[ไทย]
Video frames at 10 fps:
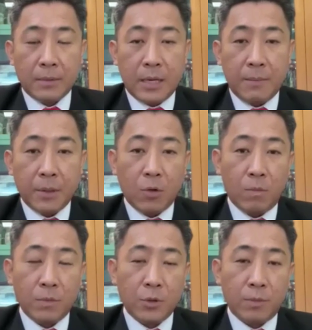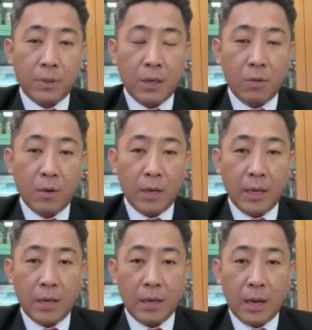ชั้นประถมจบที่โรงเรี
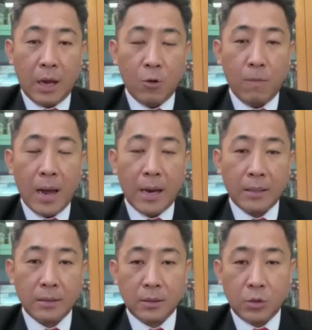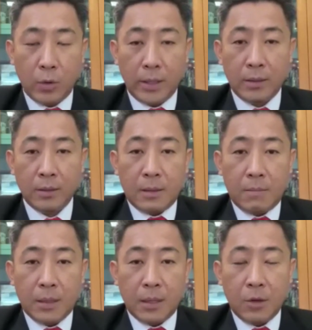ยนอนุบาลสุรินทร์
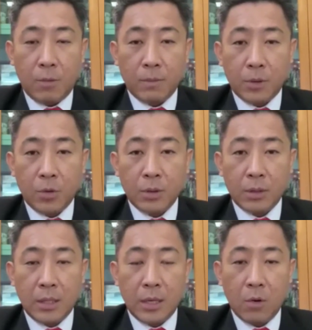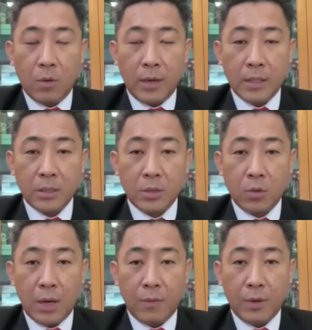มัธยมต้นที่โรงเรียนสุ
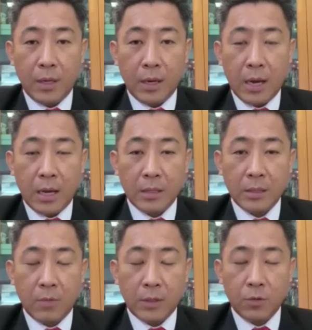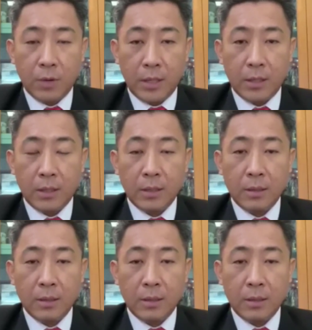รวิทยาคารจังหวัดสุรินทร์